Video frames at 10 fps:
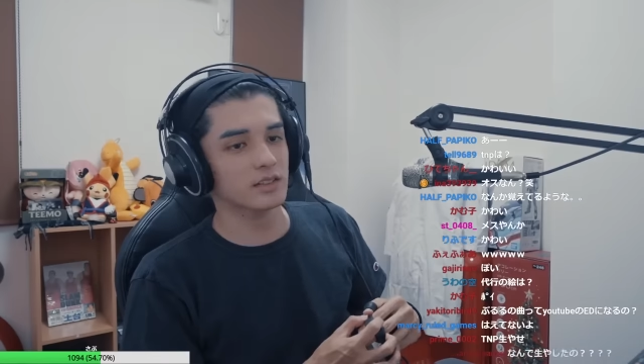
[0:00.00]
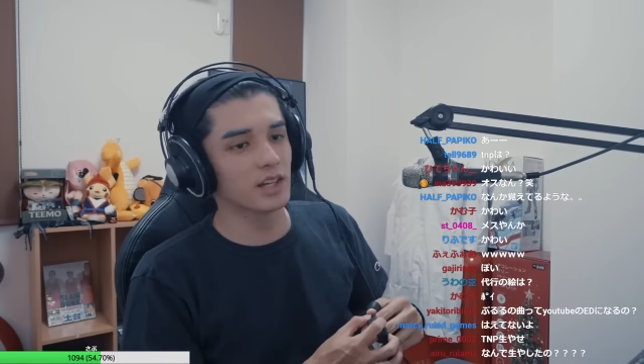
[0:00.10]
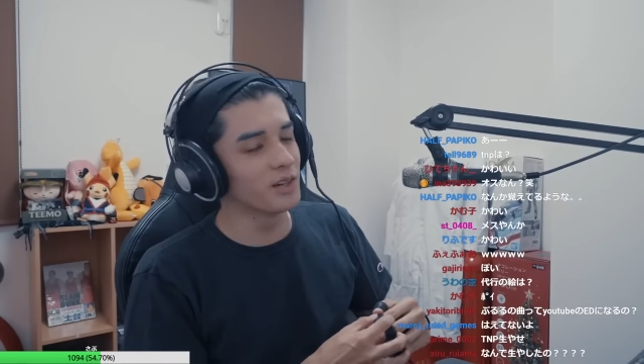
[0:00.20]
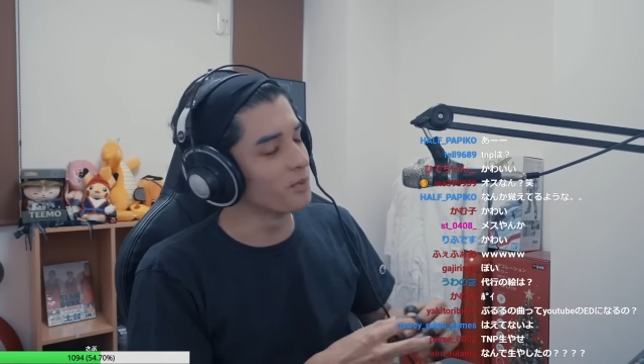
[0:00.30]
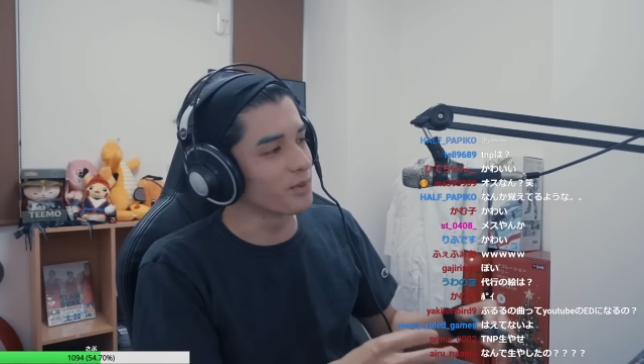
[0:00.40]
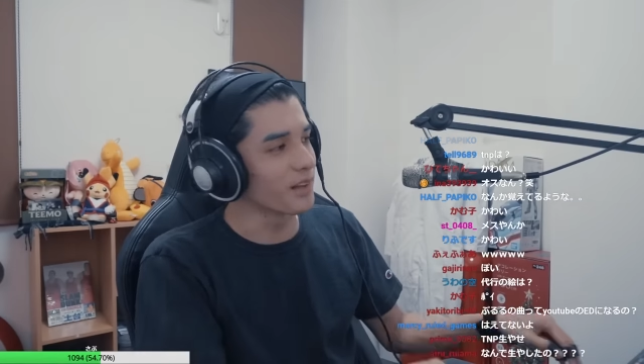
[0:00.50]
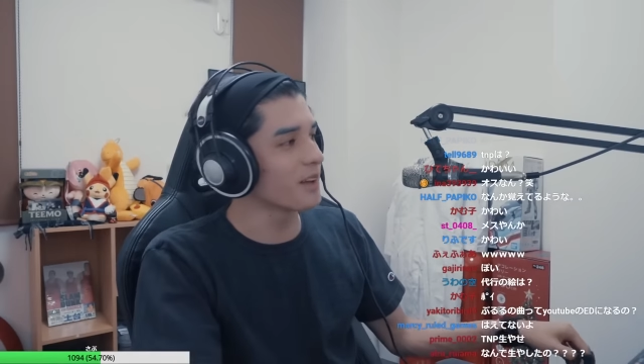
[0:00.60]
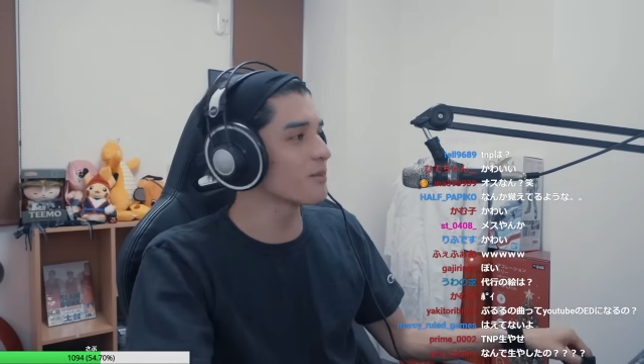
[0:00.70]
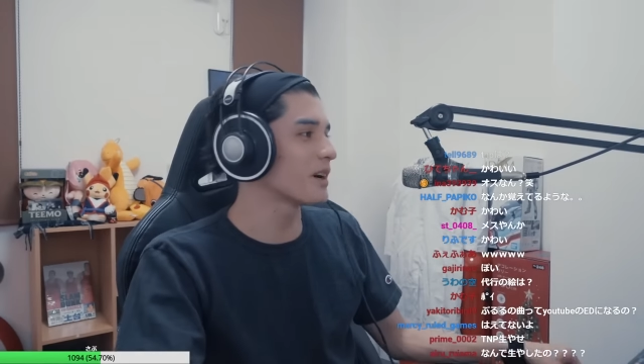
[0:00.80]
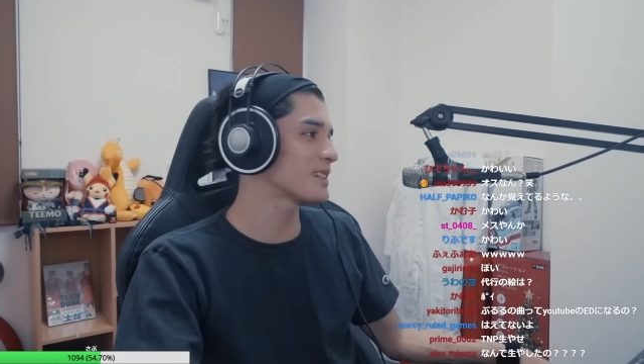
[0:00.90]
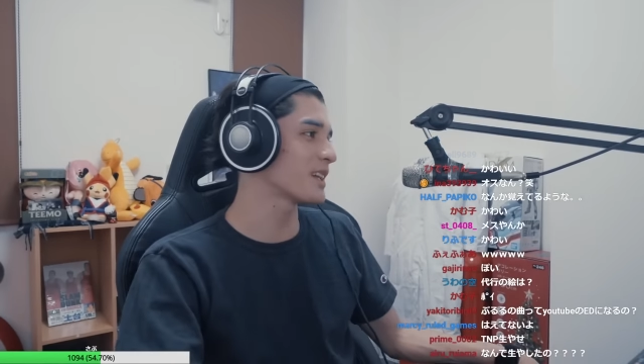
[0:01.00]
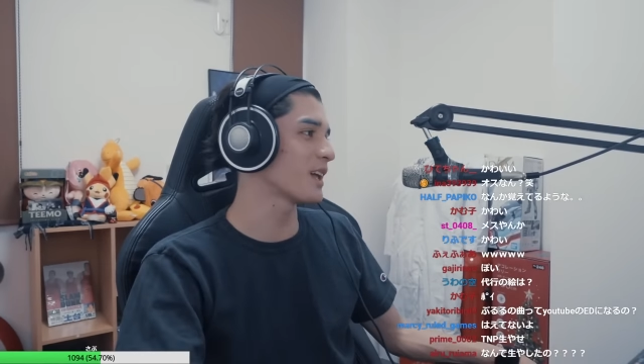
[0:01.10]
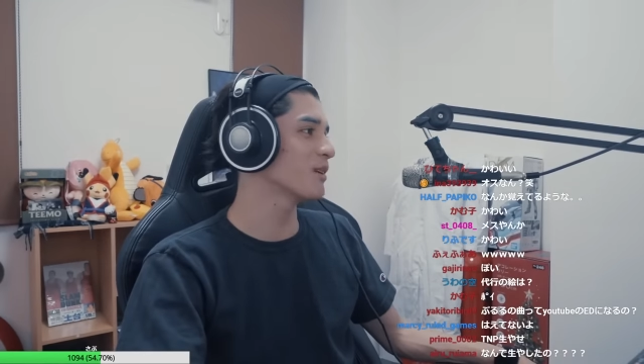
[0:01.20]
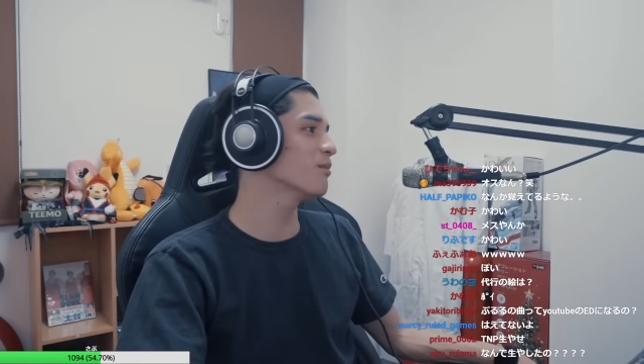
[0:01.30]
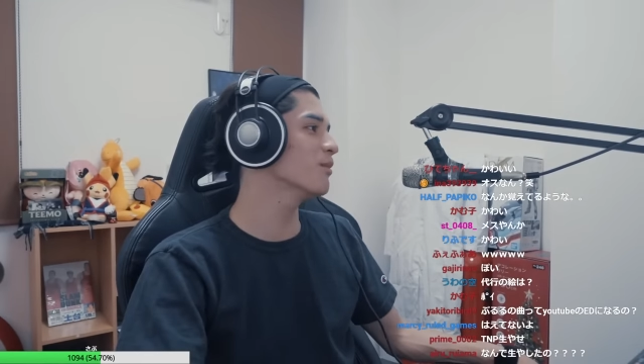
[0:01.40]
でもな、マジで
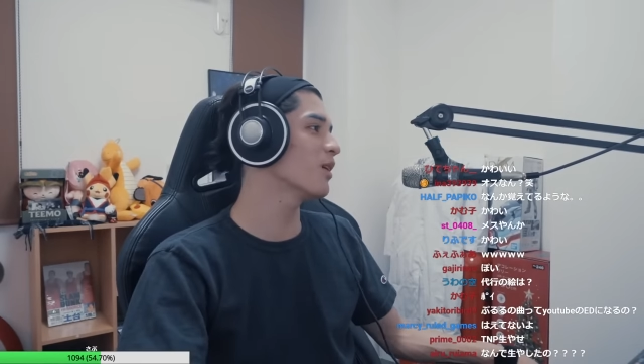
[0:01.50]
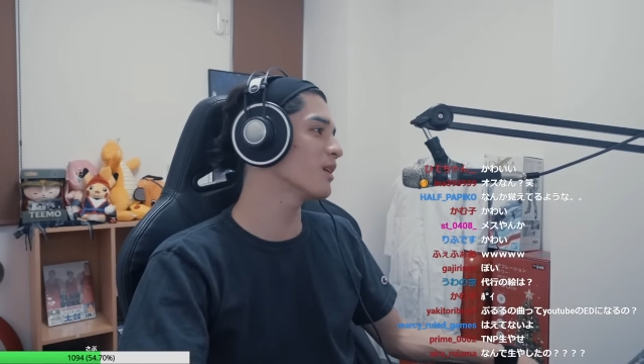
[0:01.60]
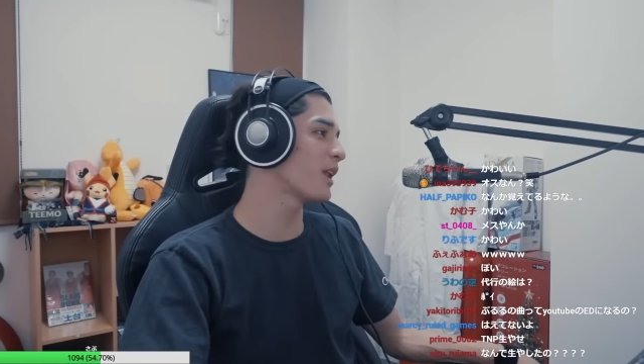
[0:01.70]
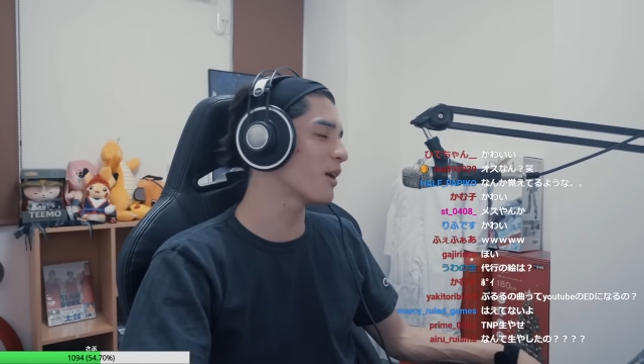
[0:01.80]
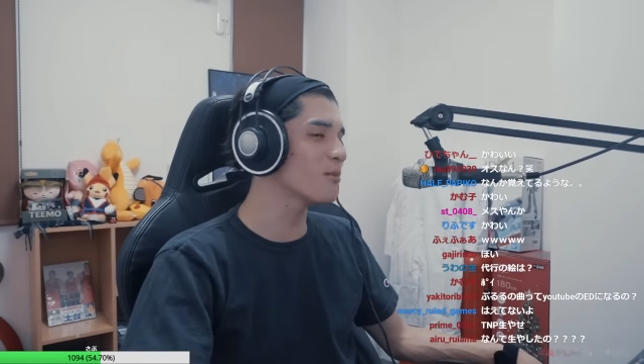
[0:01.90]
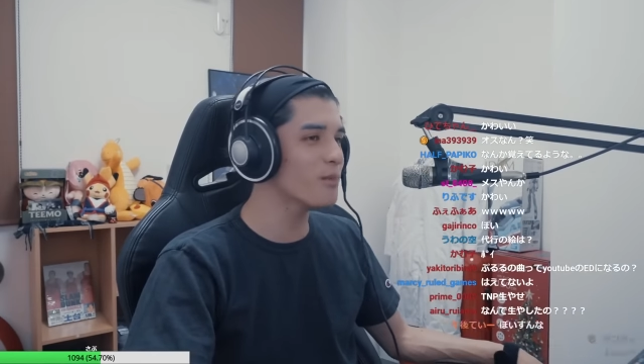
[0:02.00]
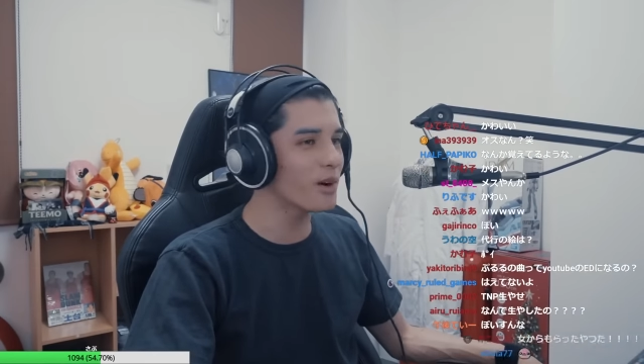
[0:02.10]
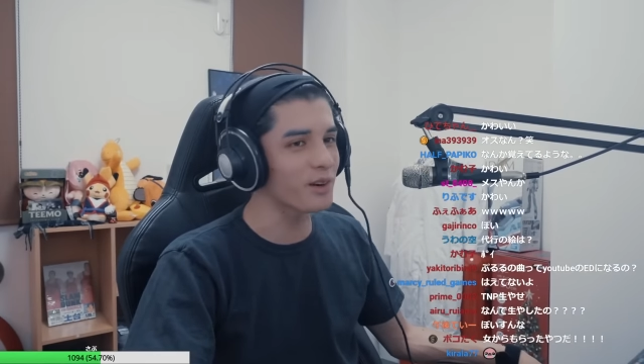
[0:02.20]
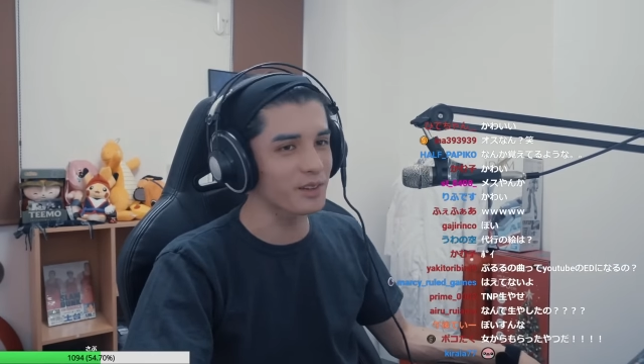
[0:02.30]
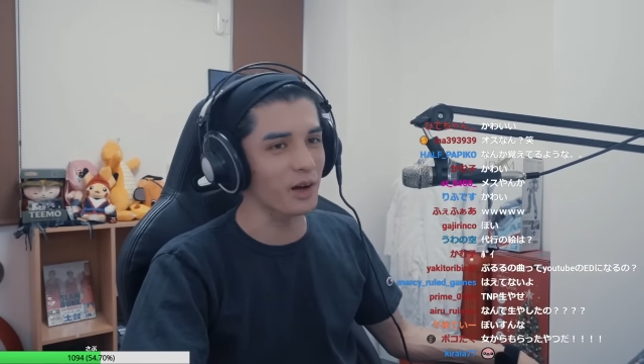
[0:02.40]
何も、何も。